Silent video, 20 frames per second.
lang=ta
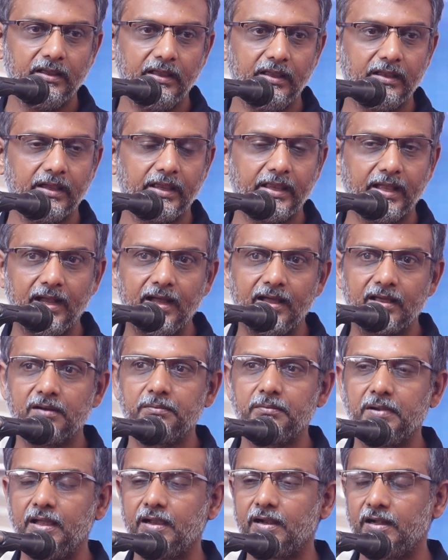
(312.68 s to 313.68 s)
இங்க
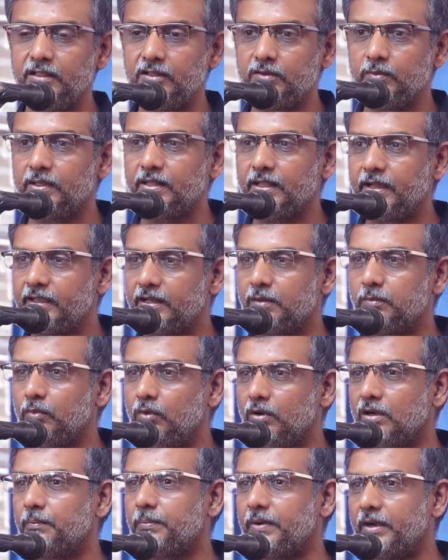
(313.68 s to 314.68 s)
யாரும் நாங்கள் இருபதாயிரம்
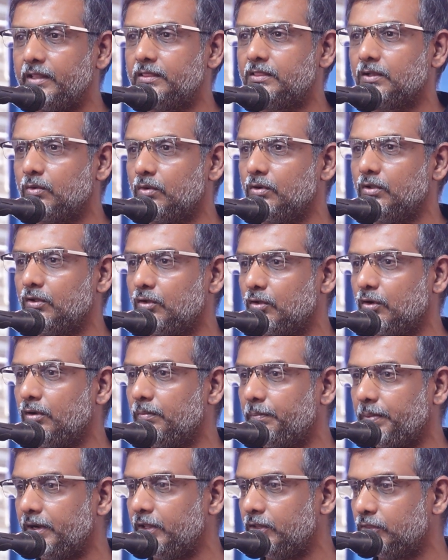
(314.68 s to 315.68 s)
நூல்கள் படித்துக்
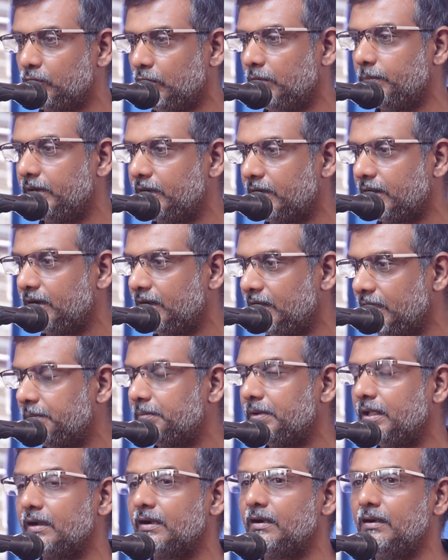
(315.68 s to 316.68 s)
கொண்டிருக்கிறோம் படித்தோம் என்றெல்லாம்
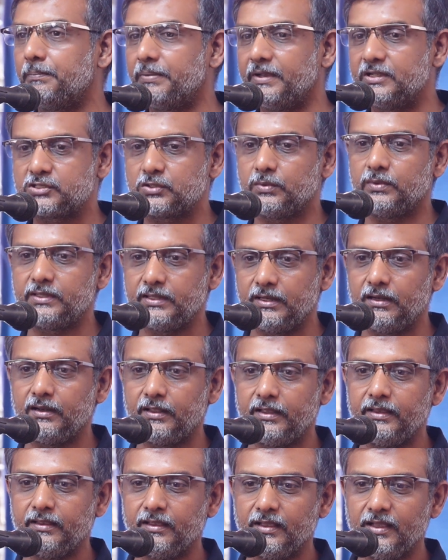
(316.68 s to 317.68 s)
நாங்கள்
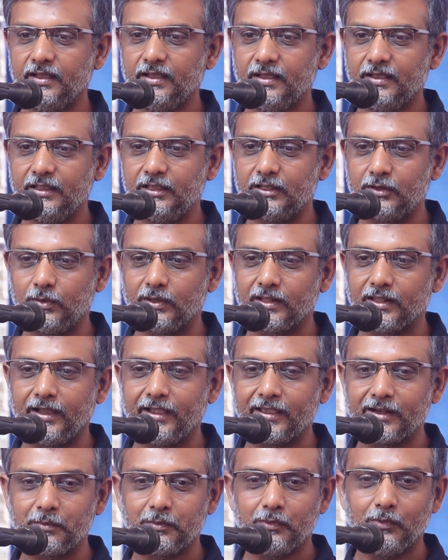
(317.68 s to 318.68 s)
பேசுவதில்லை
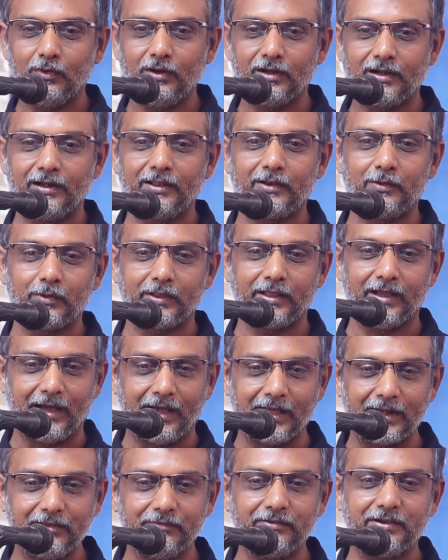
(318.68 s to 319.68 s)
இருபதாயிரம் நூல்களினுடைய
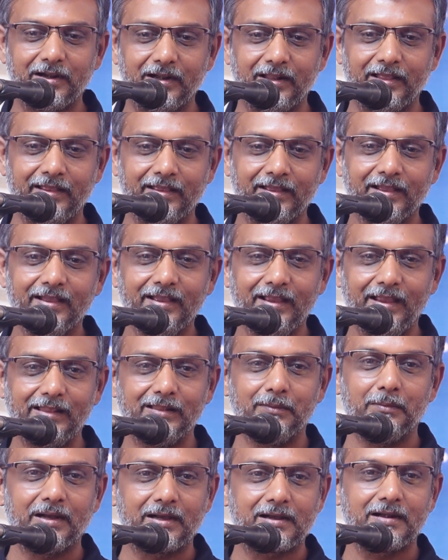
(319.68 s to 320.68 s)
அறிவுகளை
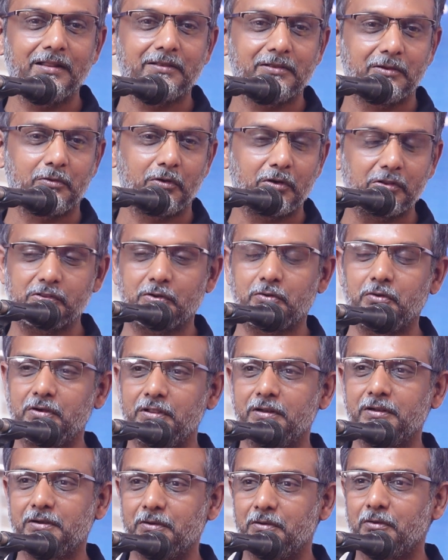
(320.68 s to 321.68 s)
இந்த மக்களுக்கு கொடுத்துக்
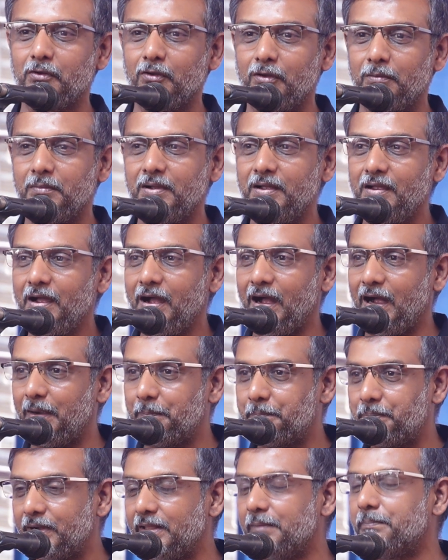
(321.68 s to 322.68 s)
கொண்டிருக்கின்றோம்
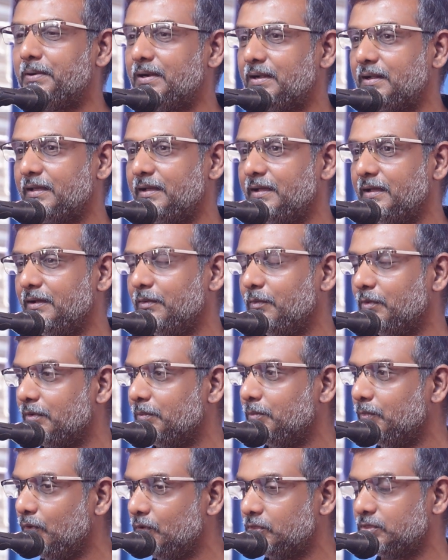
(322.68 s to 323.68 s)
அப்படிப்பட்ட ஒரு
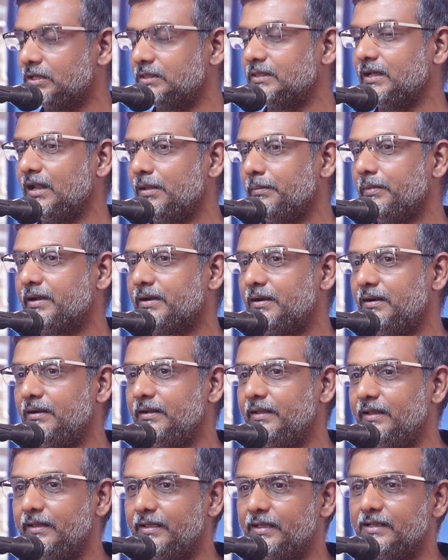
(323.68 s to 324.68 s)
மூத்த தலைமைகள்
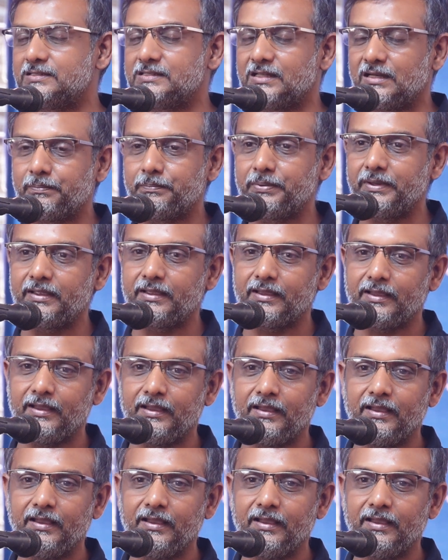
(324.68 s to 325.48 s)
இங்கே சிறப்பிக்க